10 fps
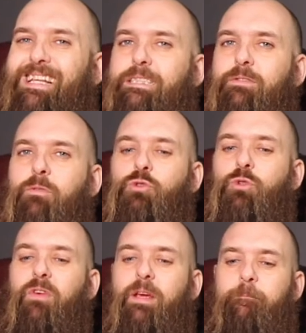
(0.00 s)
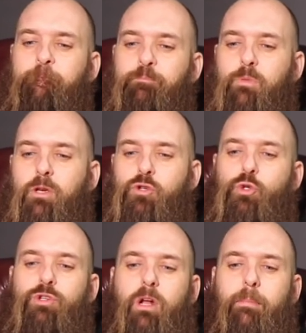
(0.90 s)
Si vous me suivez, je
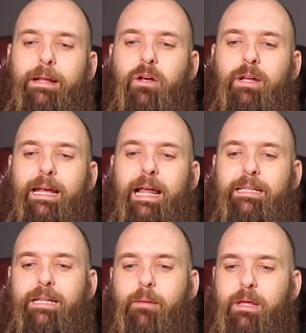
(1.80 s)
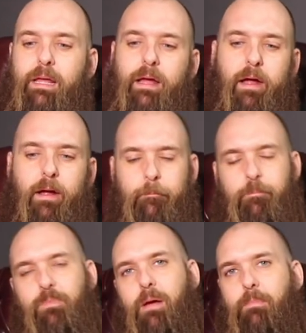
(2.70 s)
suis un amateur de glace dans mes, euh,
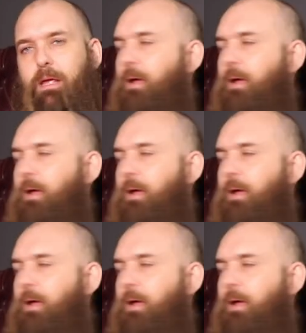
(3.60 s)
mes